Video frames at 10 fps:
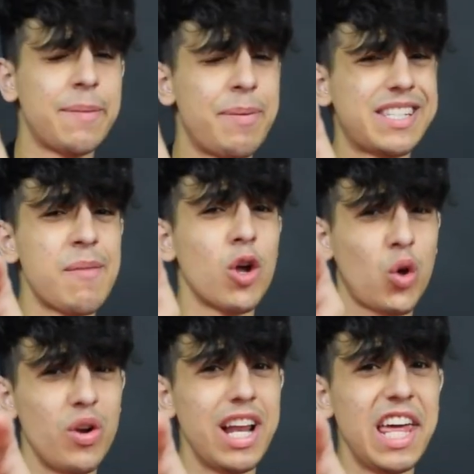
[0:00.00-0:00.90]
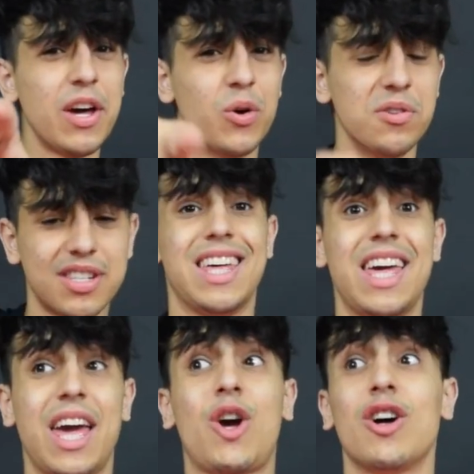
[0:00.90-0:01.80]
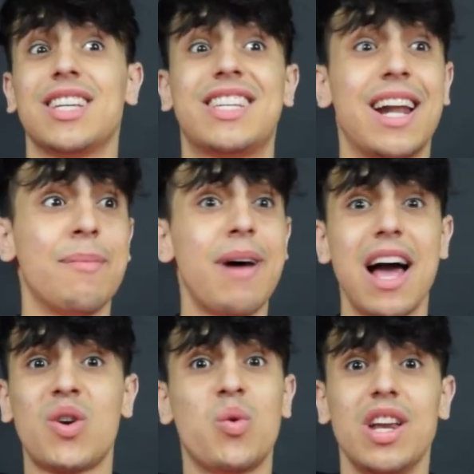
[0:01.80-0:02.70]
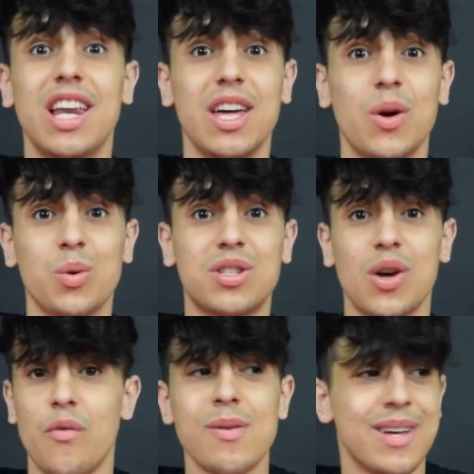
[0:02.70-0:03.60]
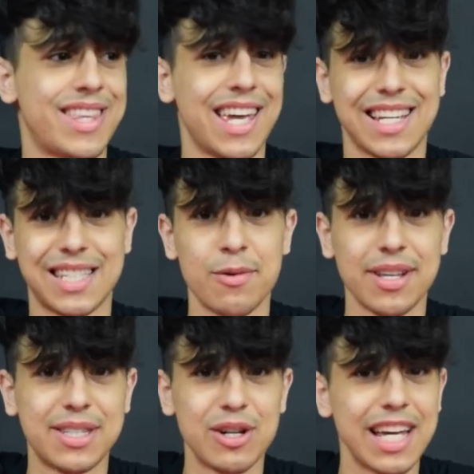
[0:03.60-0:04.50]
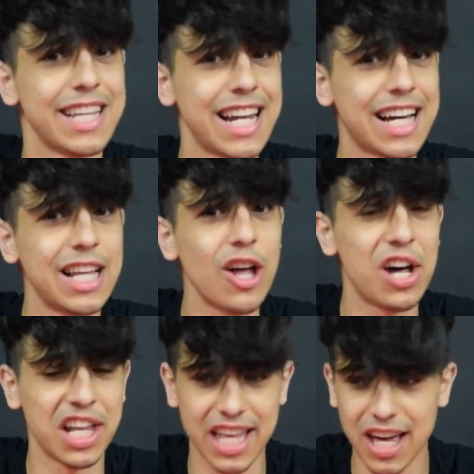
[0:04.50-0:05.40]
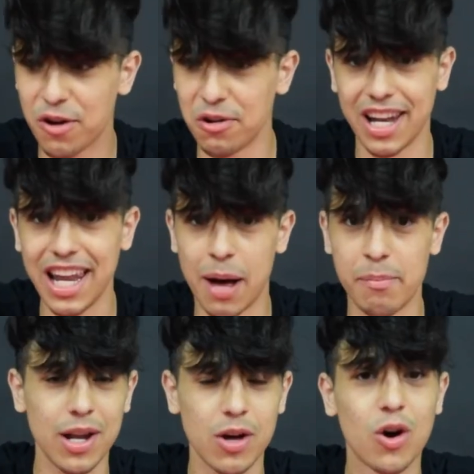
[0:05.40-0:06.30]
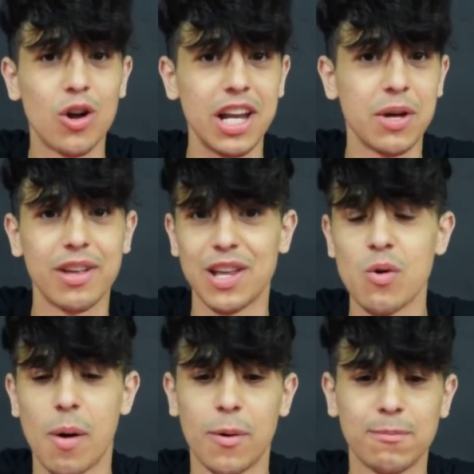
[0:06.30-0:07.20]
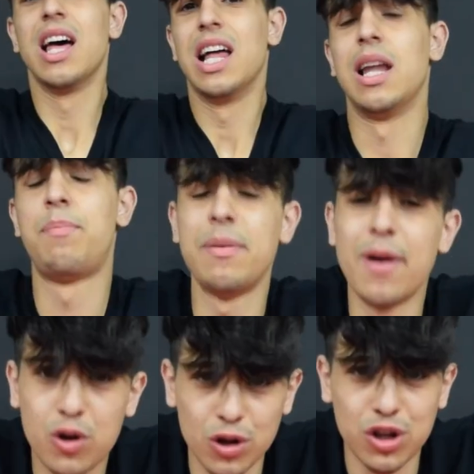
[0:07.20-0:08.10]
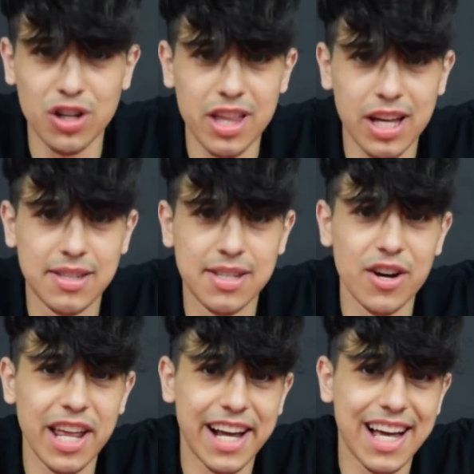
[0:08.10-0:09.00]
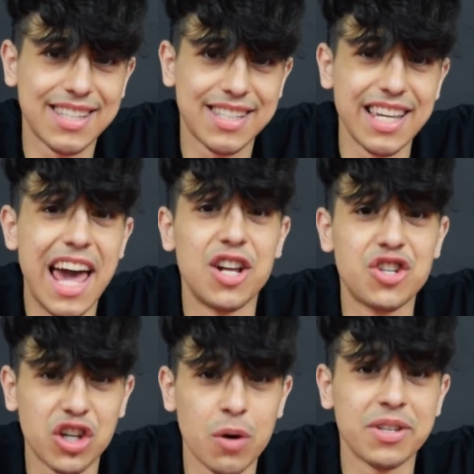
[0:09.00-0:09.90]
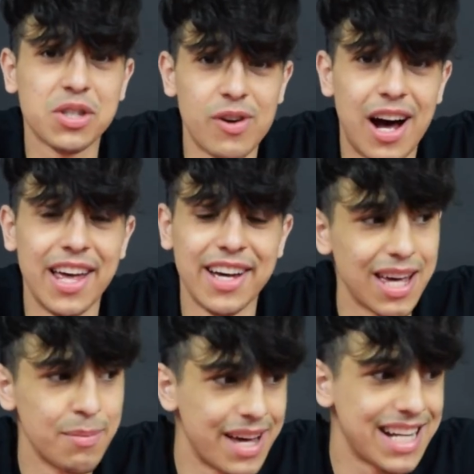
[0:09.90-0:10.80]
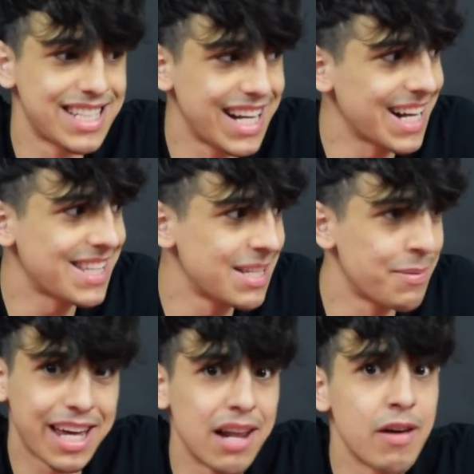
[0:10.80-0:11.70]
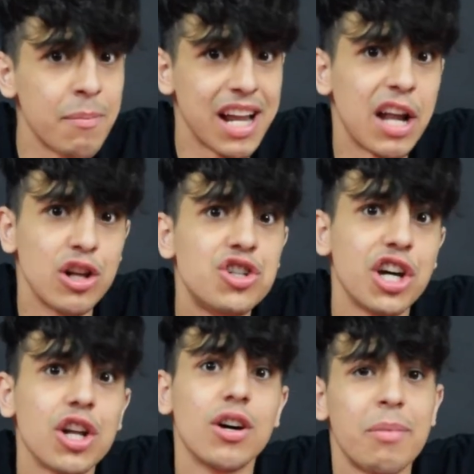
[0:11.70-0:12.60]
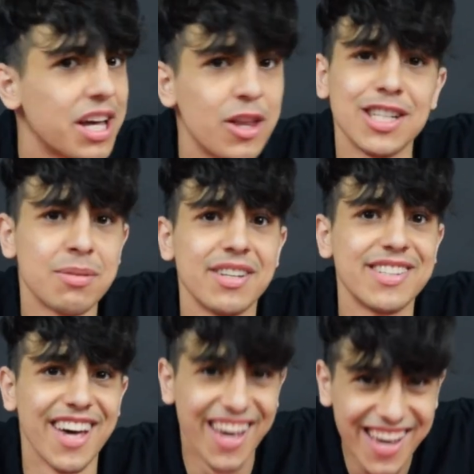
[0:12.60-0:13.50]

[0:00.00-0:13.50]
passiamo al cunilingus. E cosa sarà mai il cunilingus? Ovviamente la stimolazione della clitoride con le labbra o con la lingua dell'uomo. La prima controindicazione, ragazzi, è il ciclo mestruale. Ebbene sì, ragazzi, perché le femmine hanno il ciclo, per chi non lo sapesse.